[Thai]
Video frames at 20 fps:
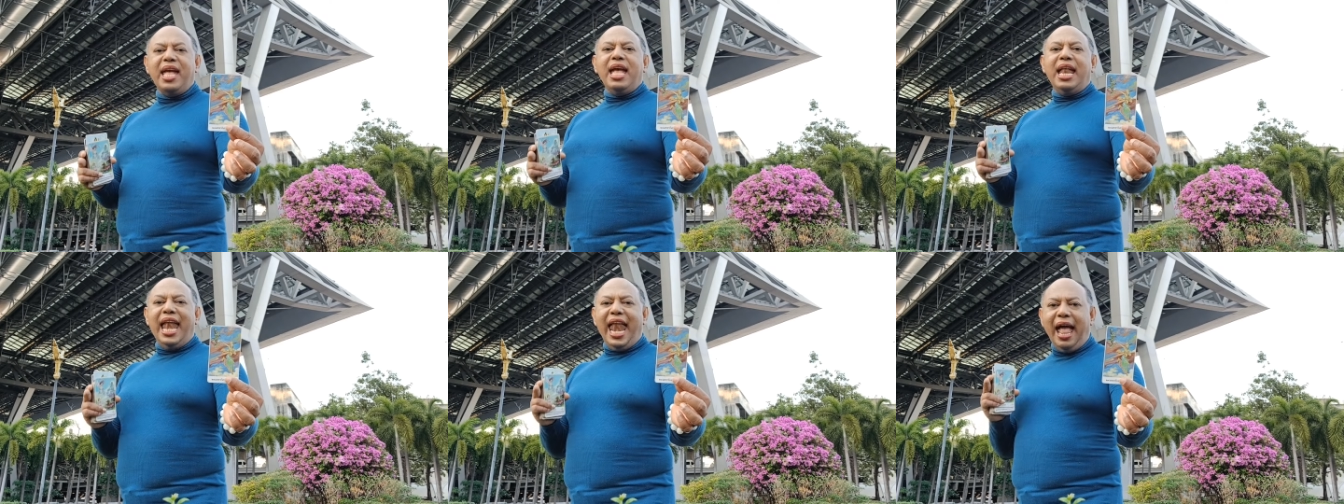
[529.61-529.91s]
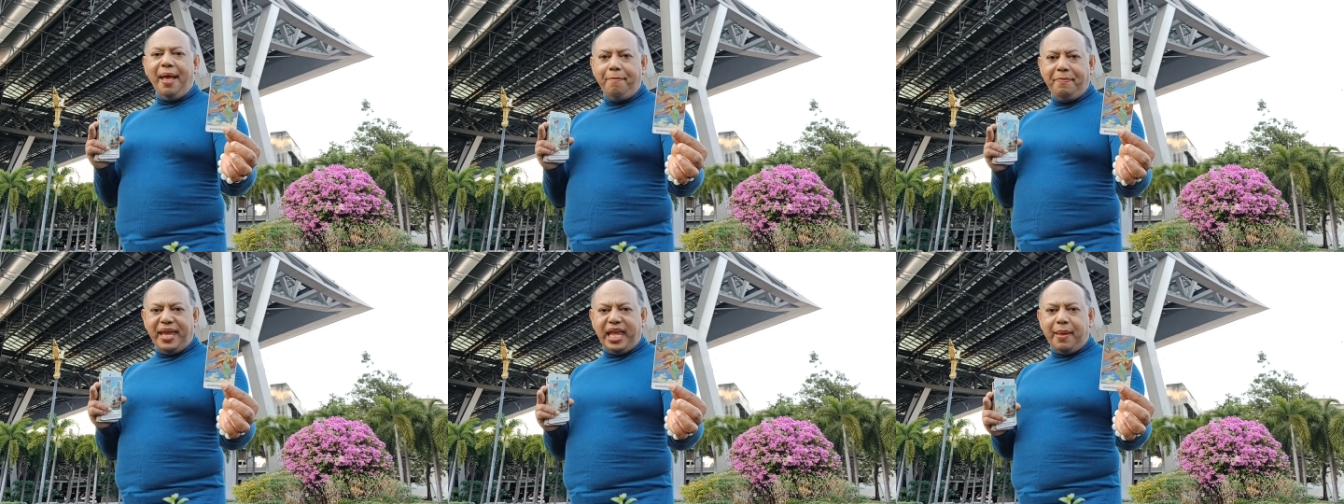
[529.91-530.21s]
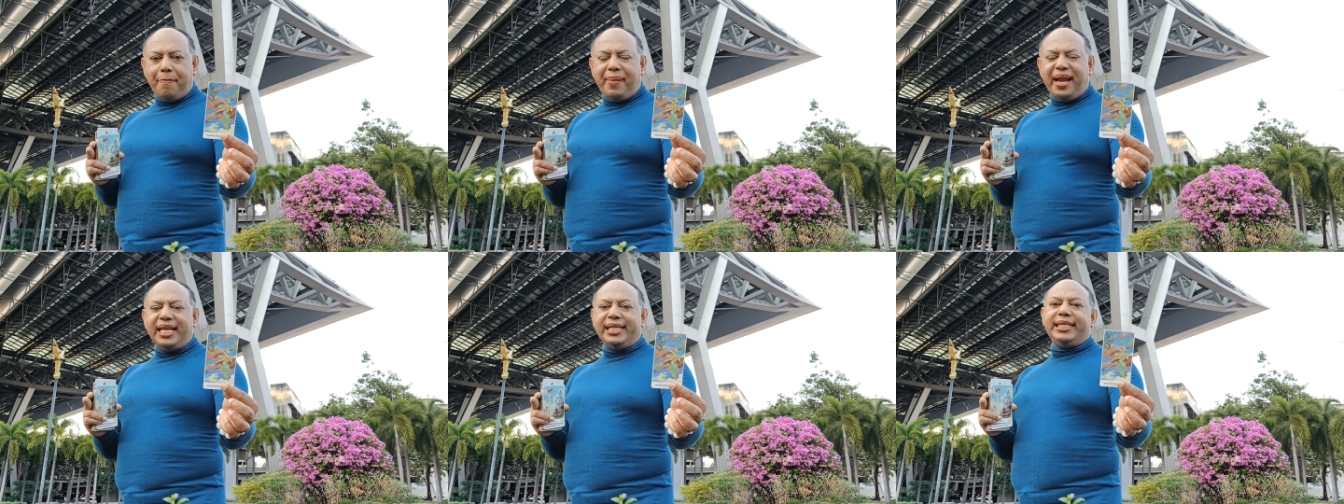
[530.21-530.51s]
และมี
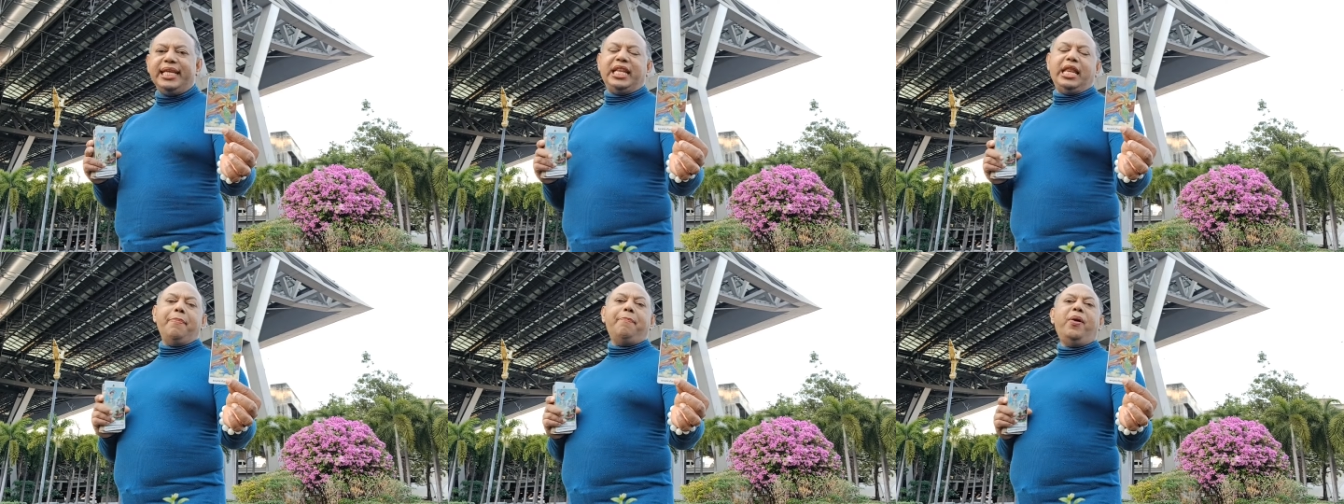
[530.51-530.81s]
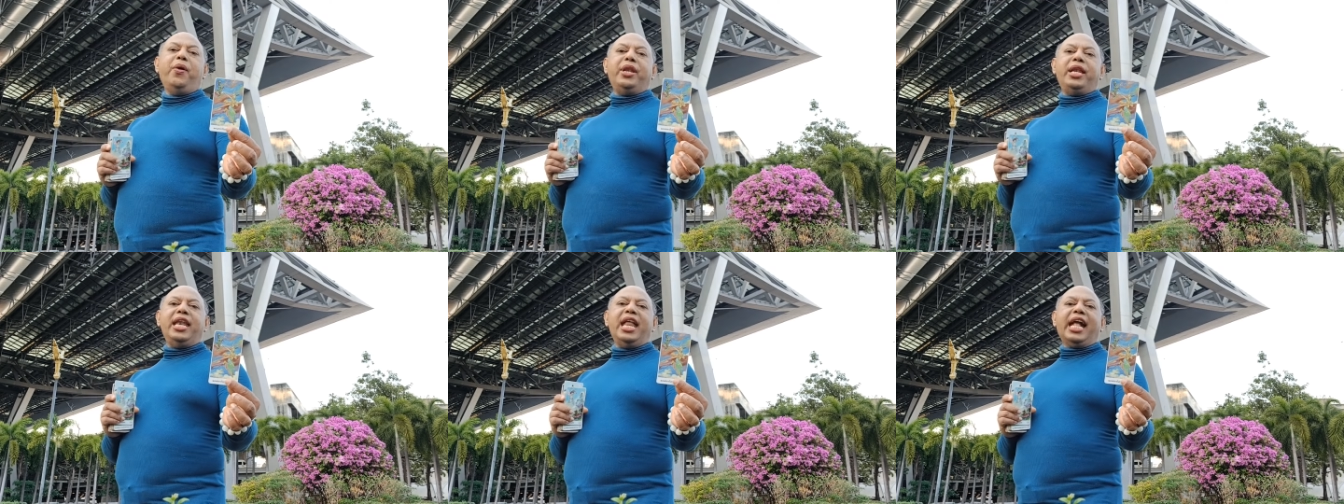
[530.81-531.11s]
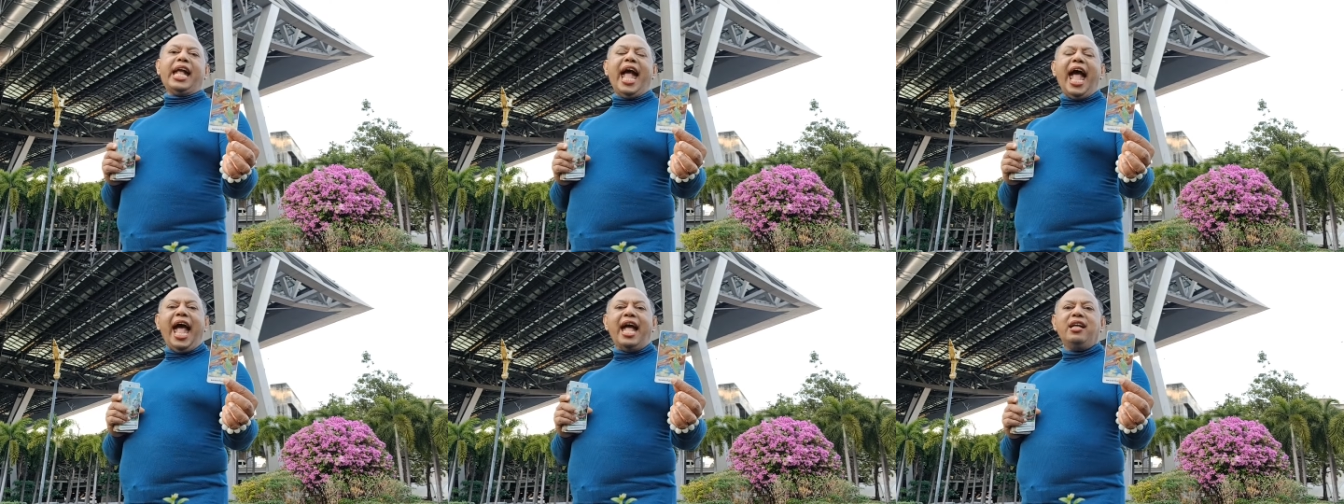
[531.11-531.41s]
ประสิทธิผลนะ
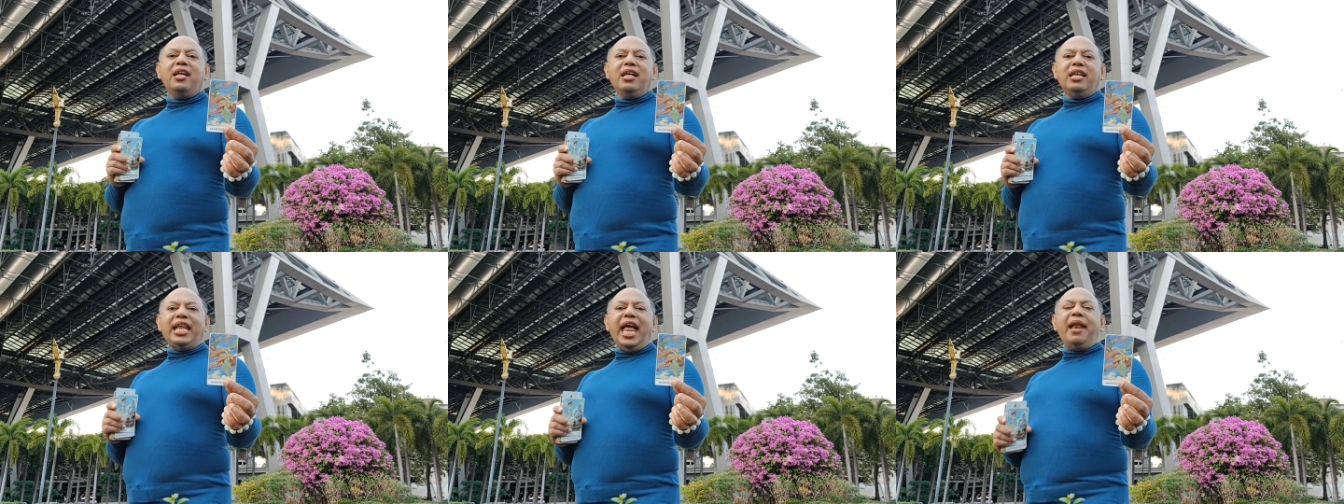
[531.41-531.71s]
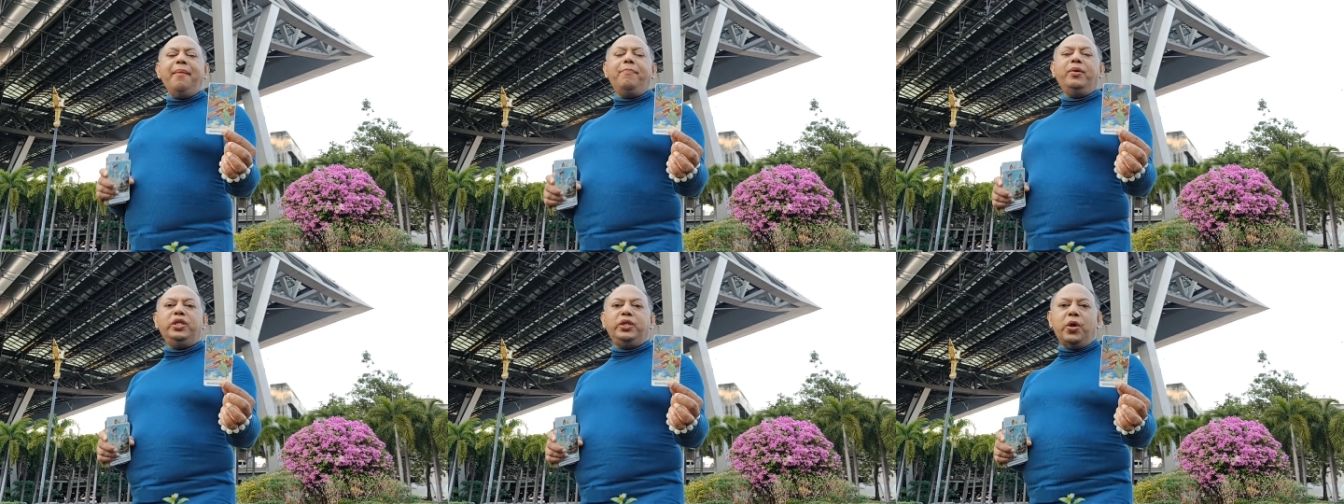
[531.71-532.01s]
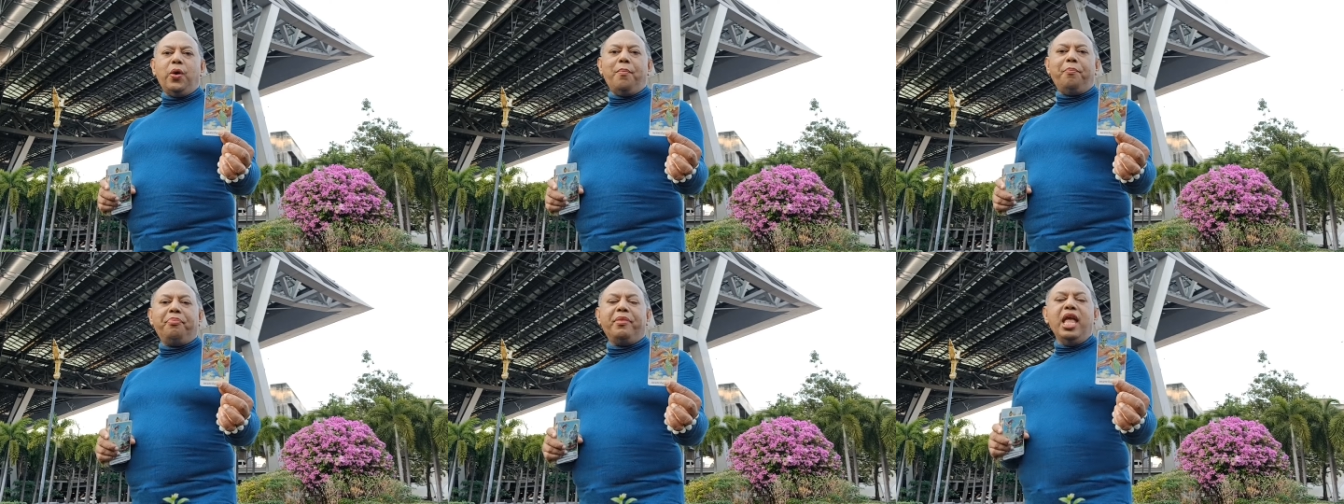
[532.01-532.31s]
คะ ท่านผู้ช
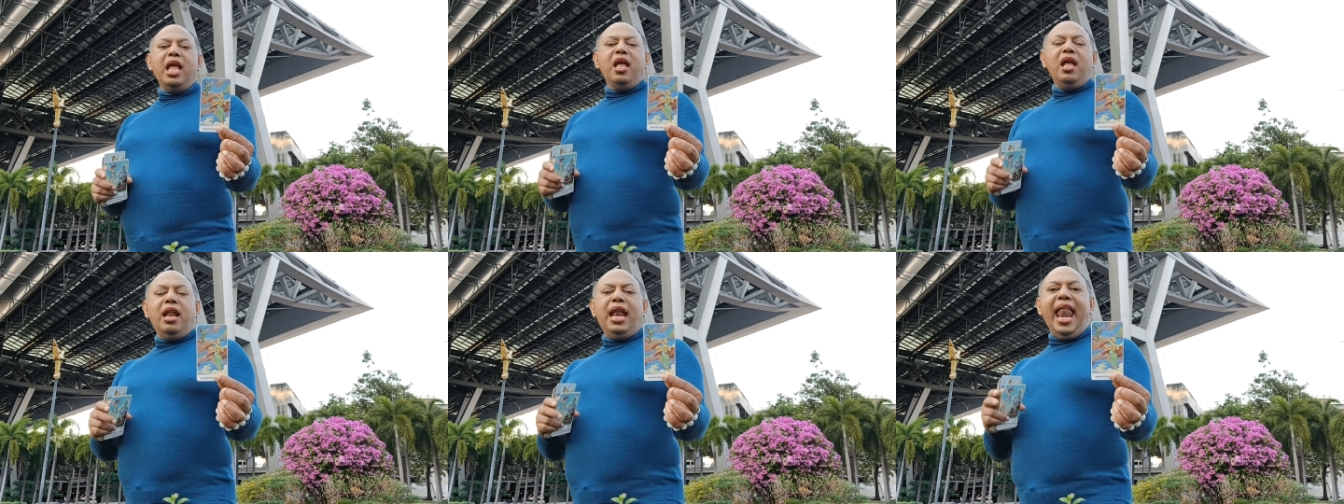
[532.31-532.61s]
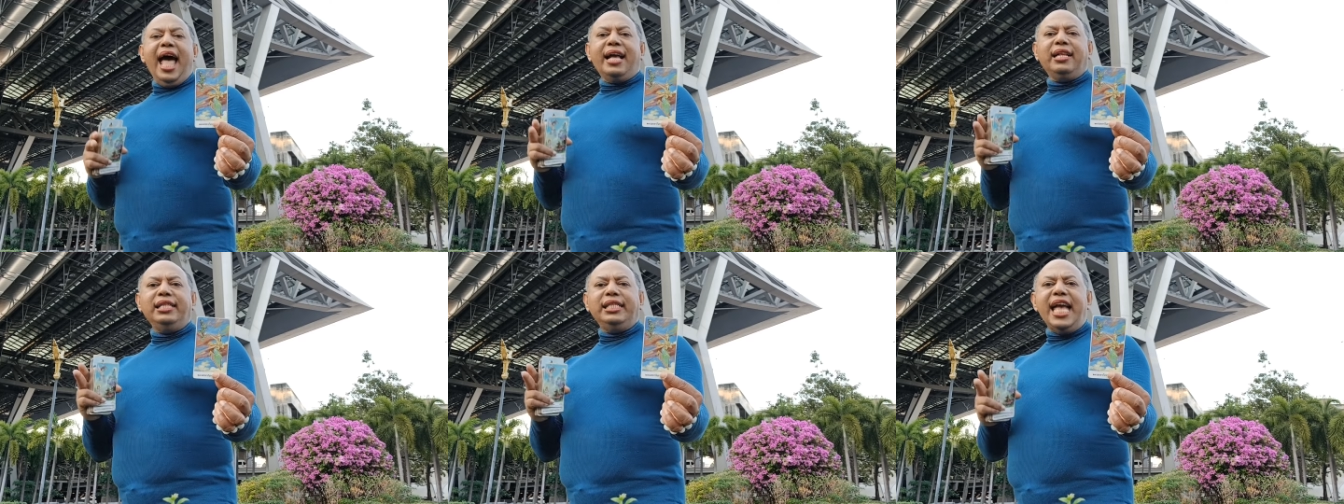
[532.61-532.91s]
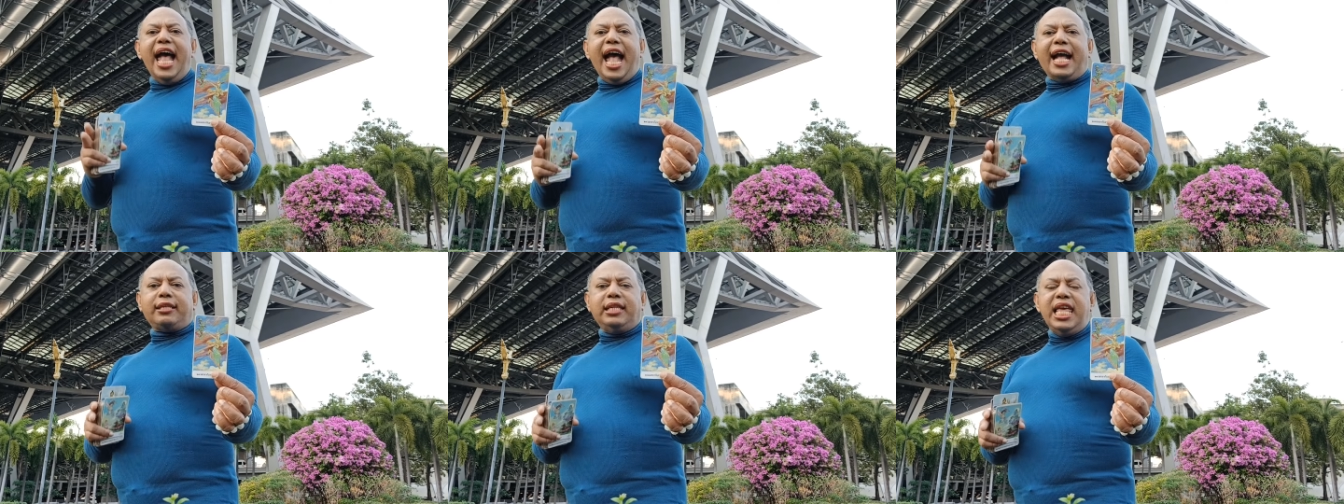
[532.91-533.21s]
ม หลัง
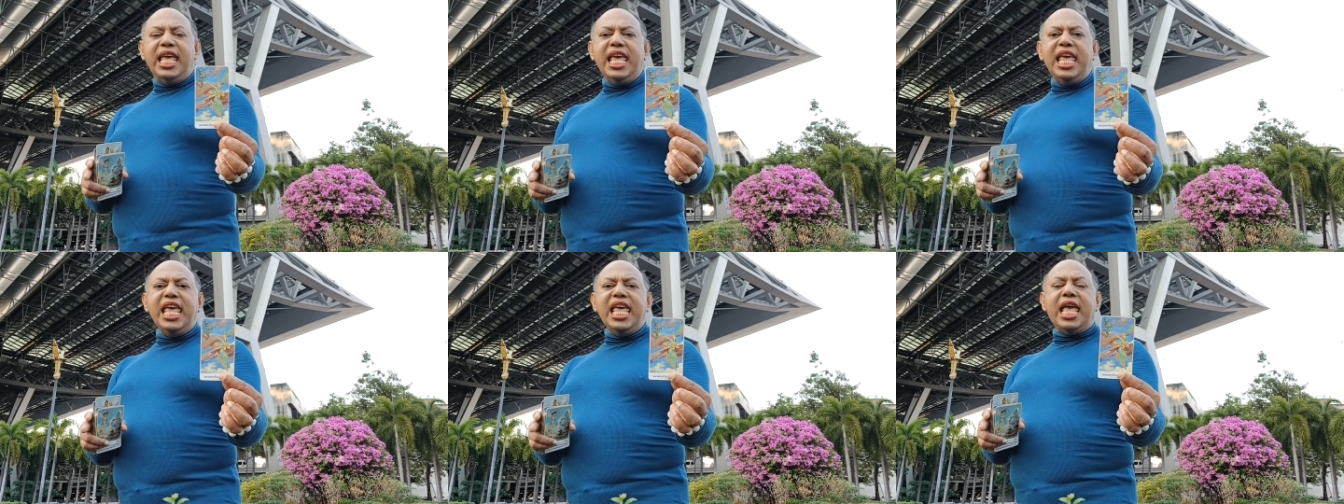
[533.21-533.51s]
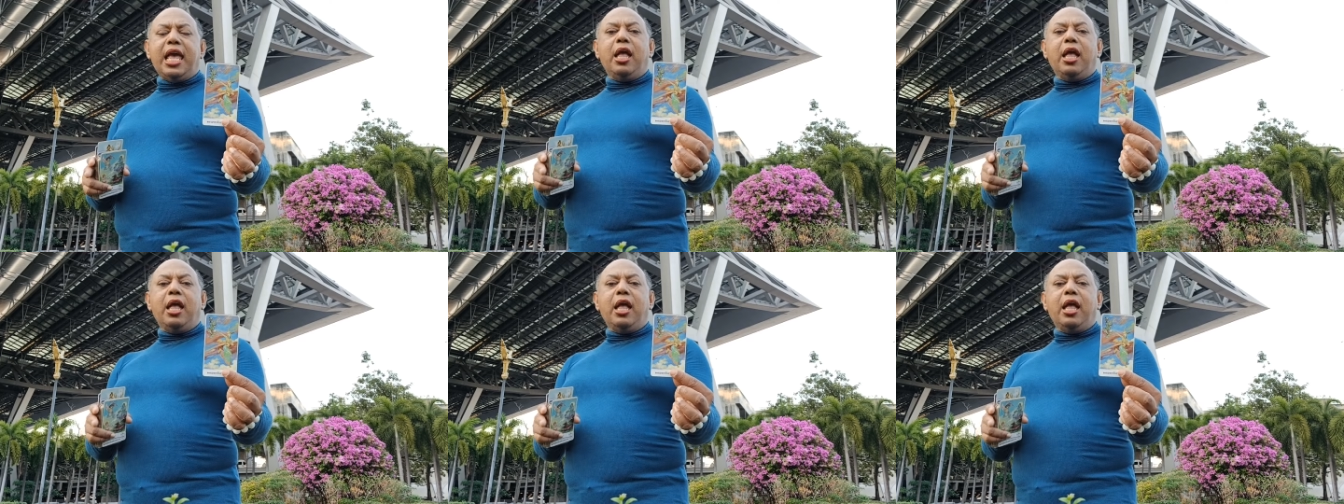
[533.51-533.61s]
จากที่